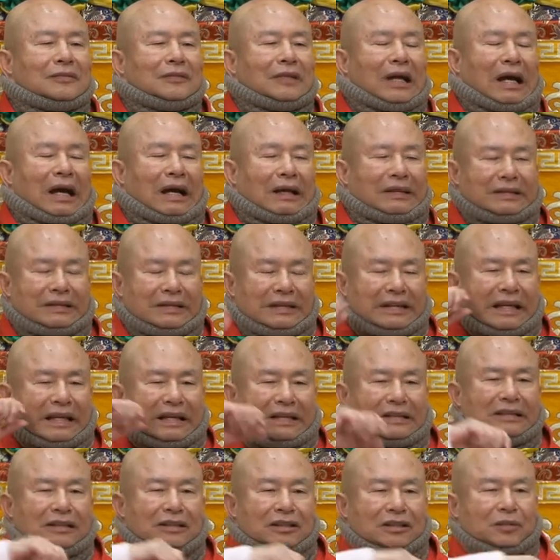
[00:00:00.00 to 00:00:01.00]
啊，捏
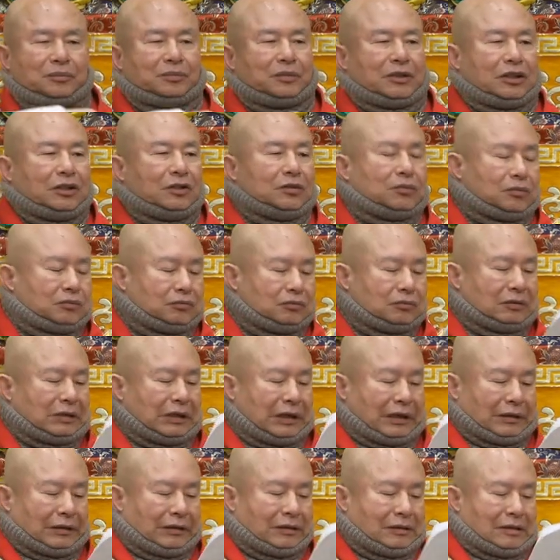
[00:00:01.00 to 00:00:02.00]
你的皮肤
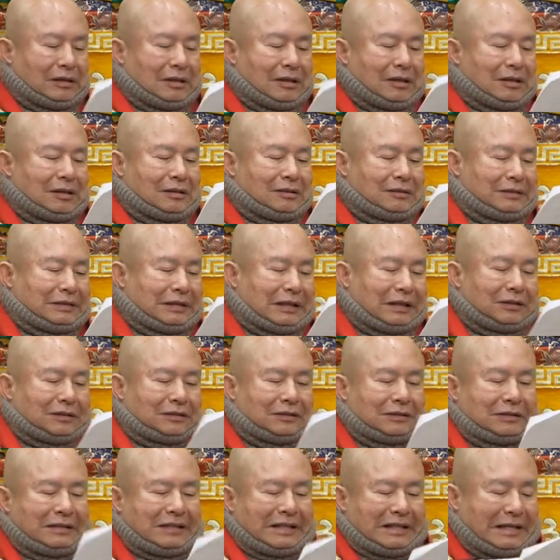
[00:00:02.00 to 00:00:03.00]
啊，这样
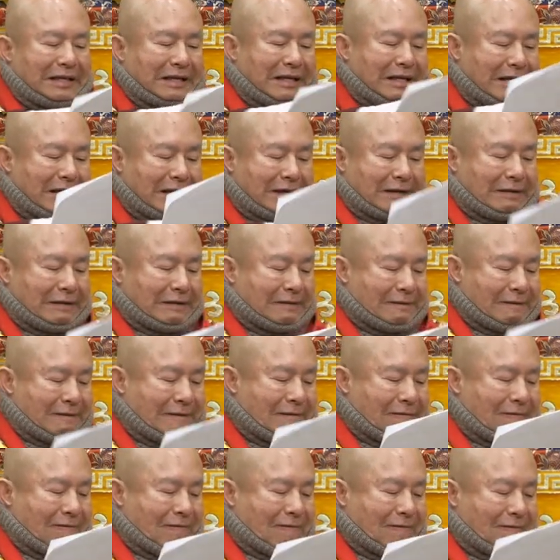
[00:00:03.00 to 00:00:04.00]
子捏啊，
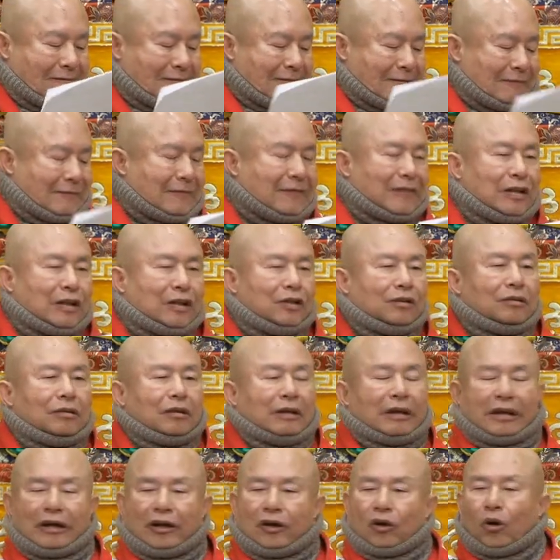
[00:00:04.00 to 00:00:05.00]

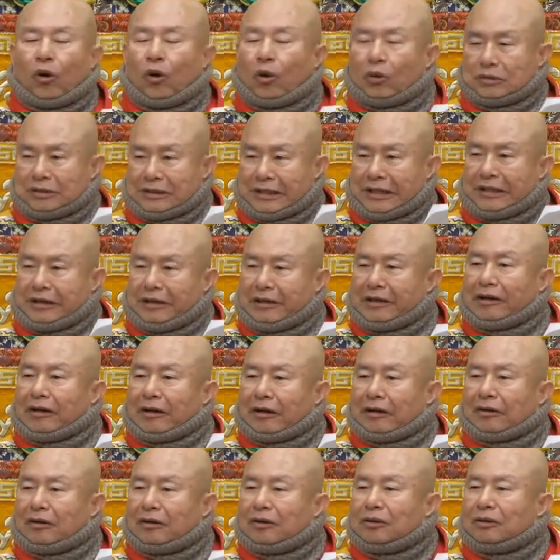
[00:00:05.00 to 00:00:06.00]
哎，哦，天
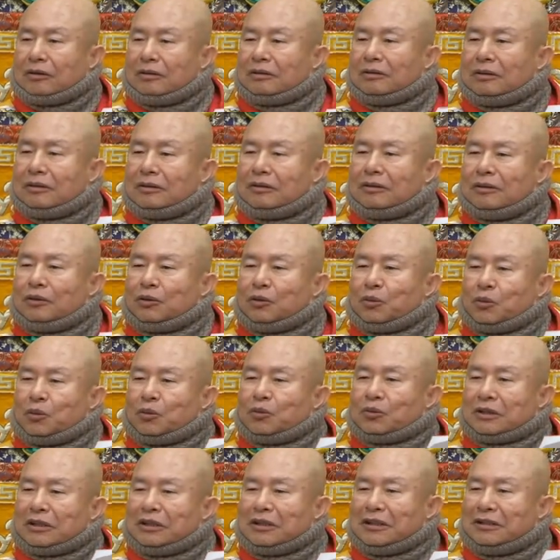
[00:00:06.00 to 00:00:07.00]
啊！乌
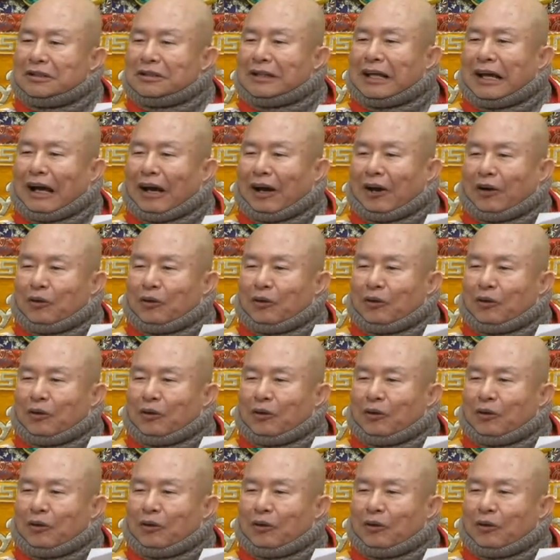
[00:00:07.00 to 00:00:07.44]
青呐，